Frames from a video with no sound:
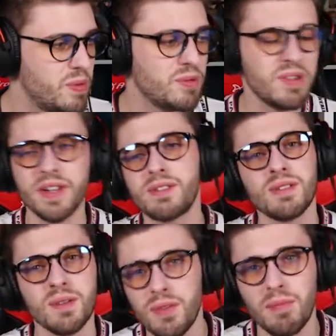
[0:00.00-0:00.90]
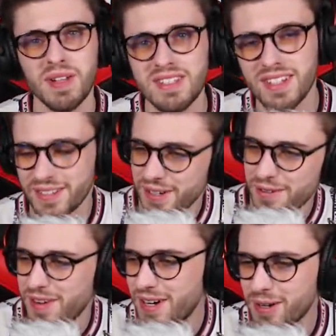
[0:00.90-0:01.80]
Bon, est-ce que ça vous fait plaisir de
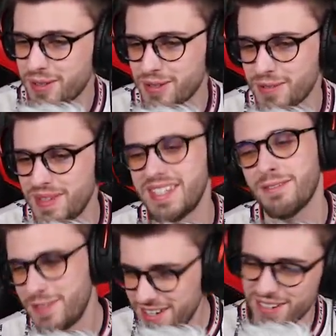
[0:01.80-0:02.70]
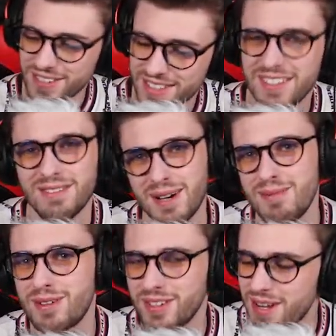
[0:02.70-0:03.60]
revoir un retour zombie Ça fait longtemps
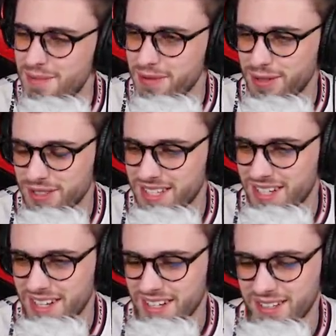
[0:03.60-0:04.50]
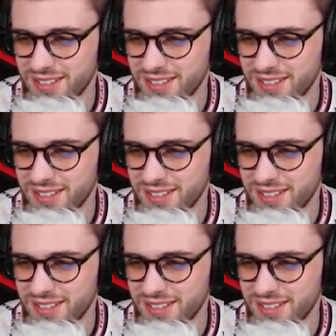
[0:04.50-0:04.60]
vraiment qu'on n'en a pas vu sur cette chaîne, hein,